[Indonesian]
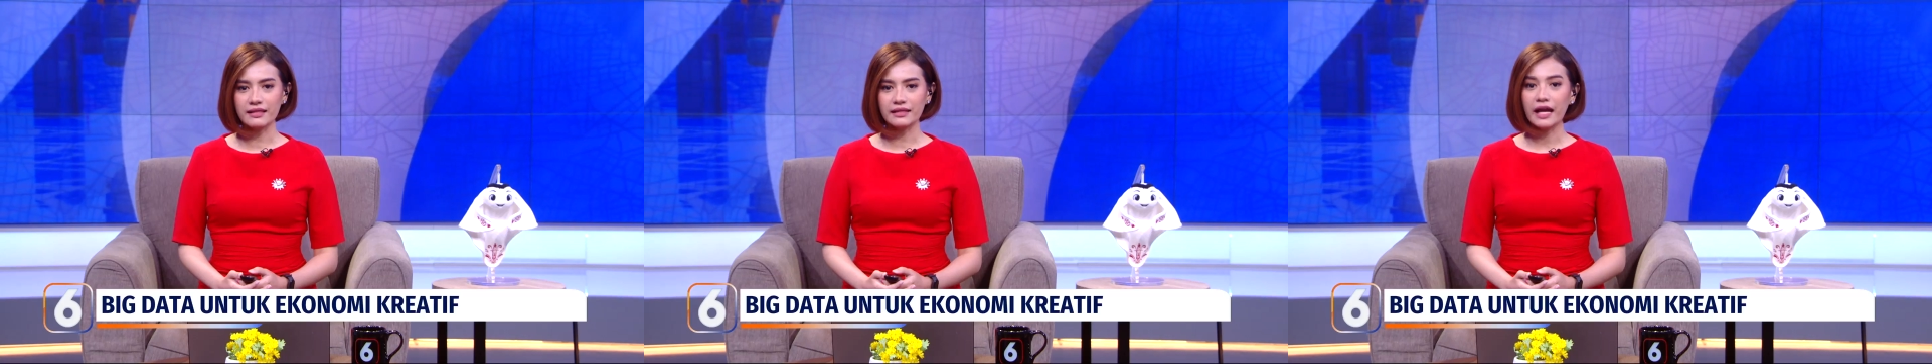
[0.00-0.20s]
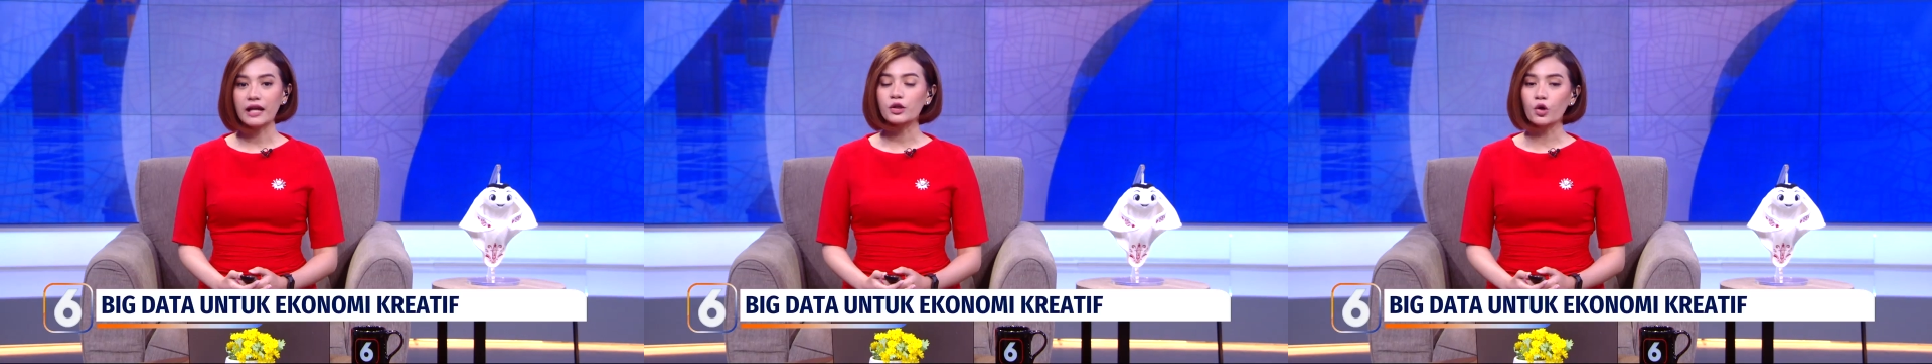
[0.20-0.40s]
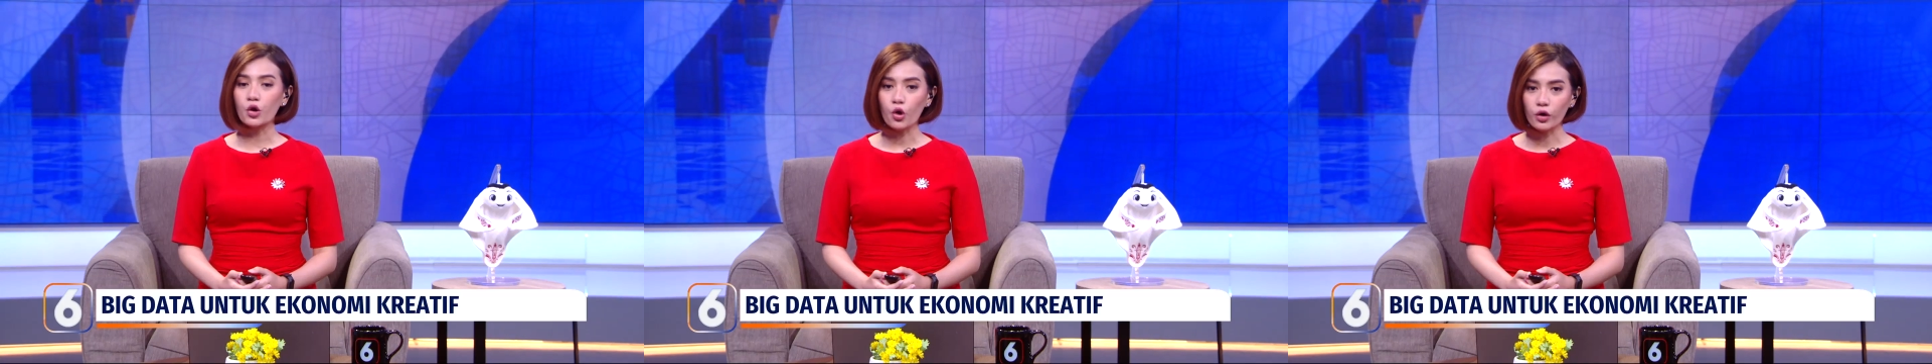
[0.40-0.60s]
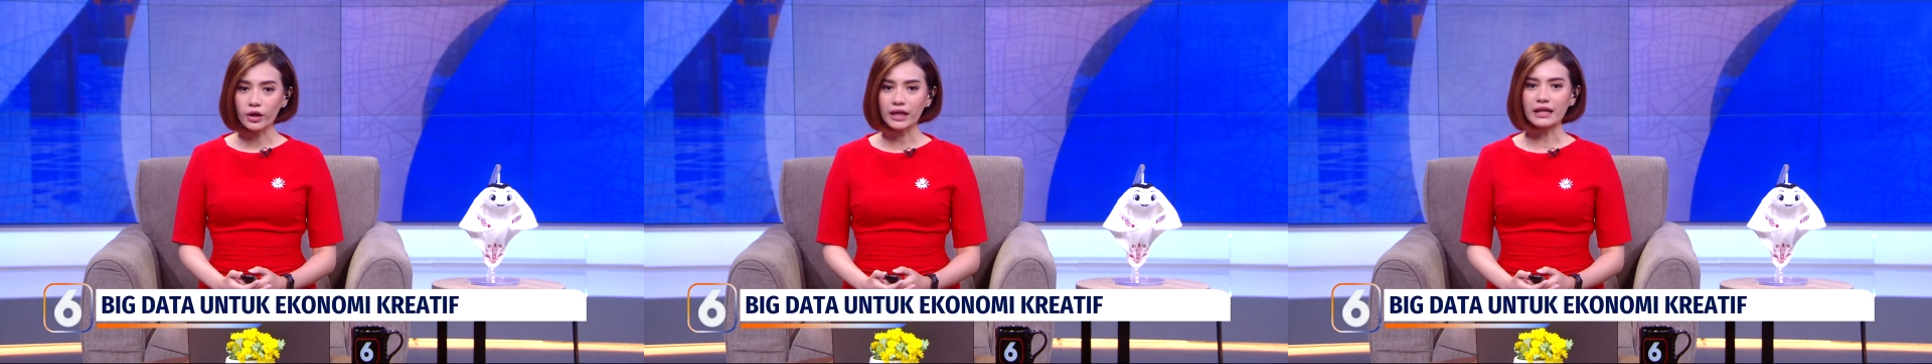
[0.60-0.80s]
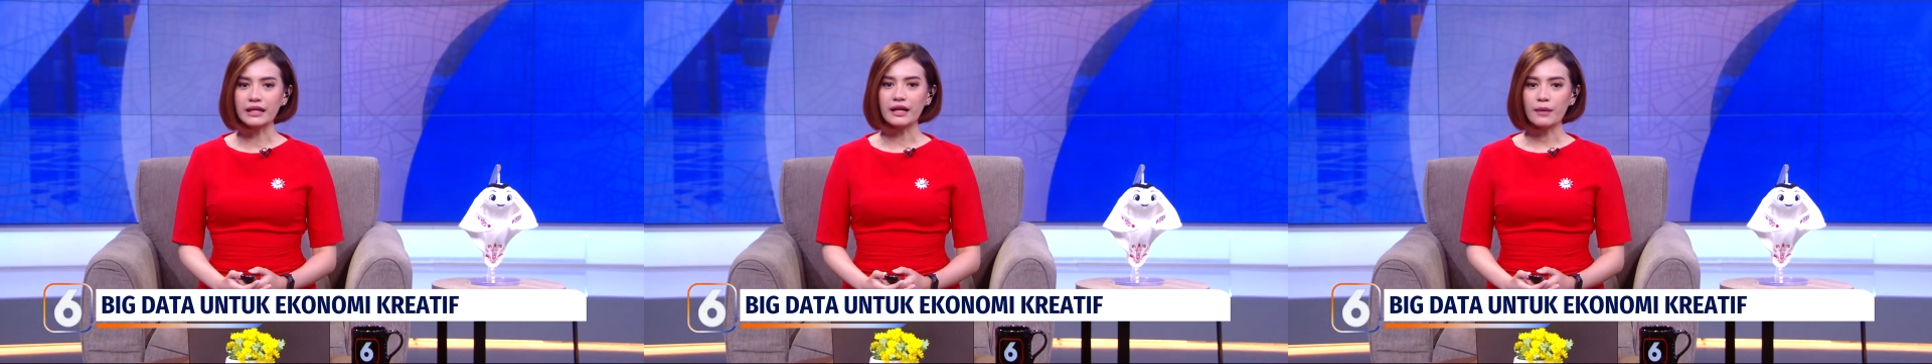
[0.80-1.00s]

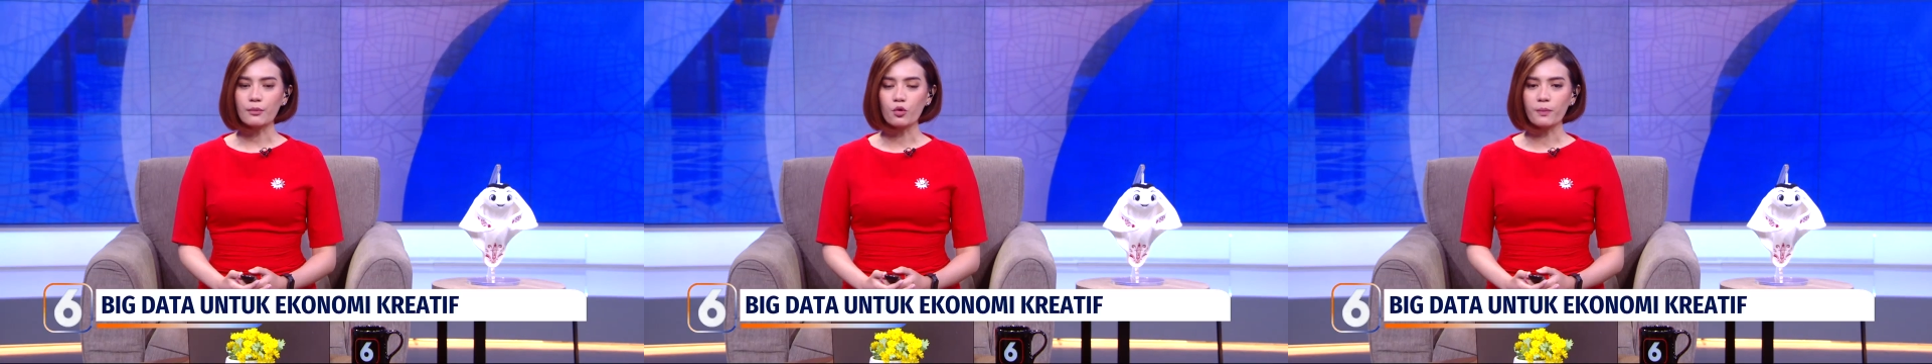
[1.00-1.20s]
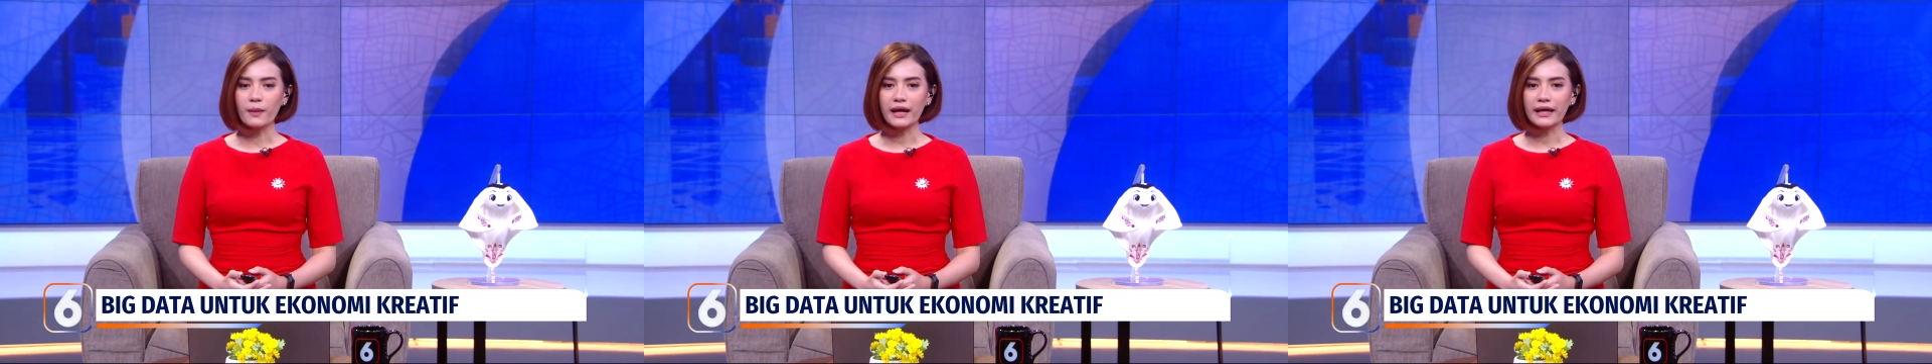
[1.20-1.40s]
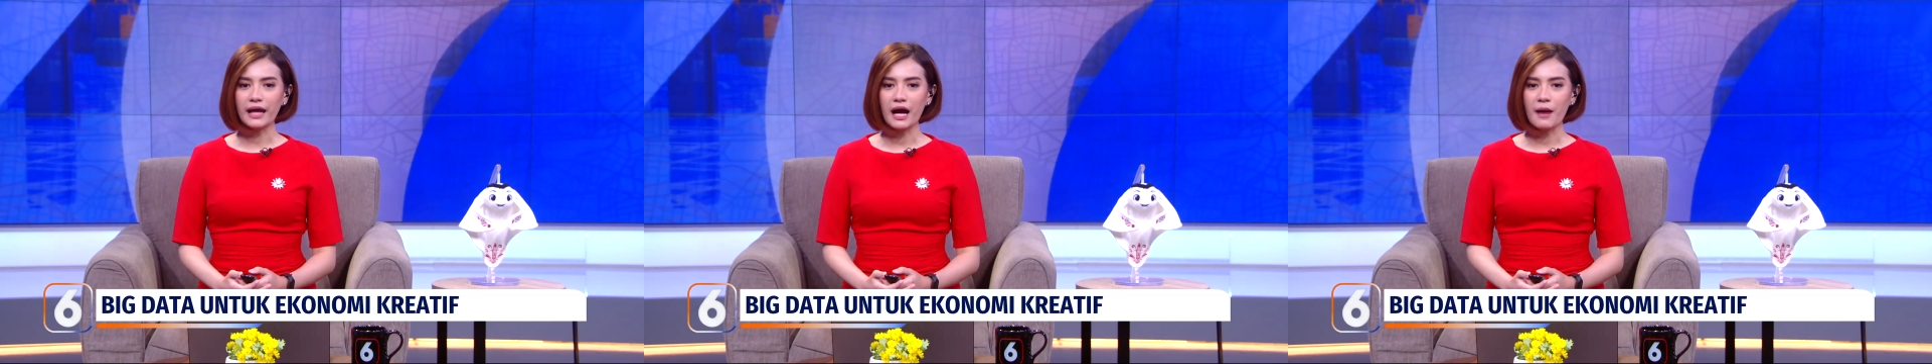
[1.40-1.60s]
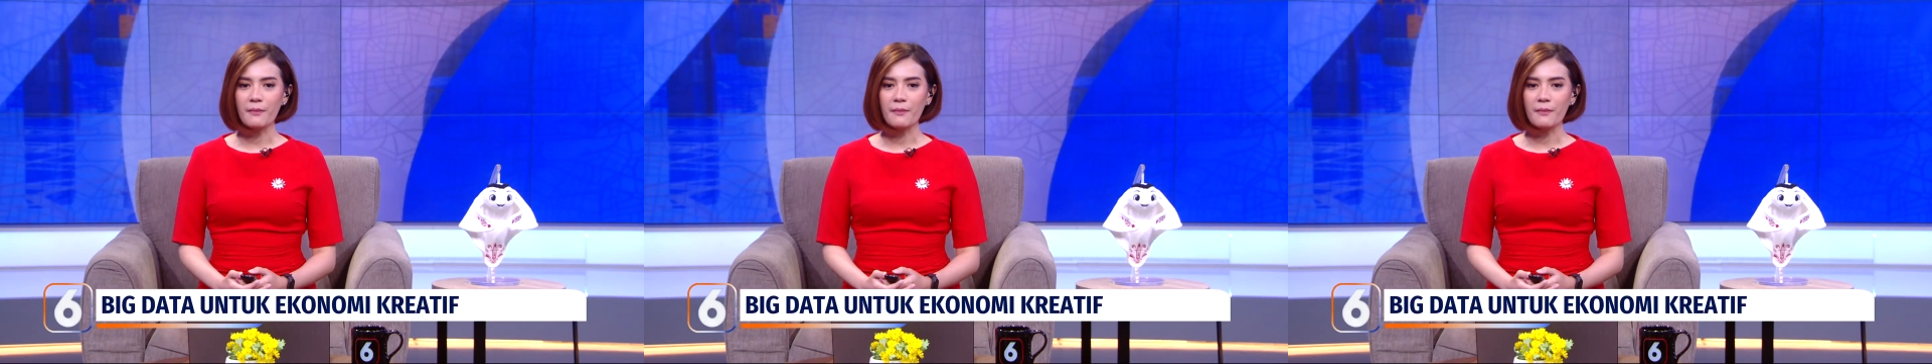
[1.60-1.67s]
teknologi dalam upaya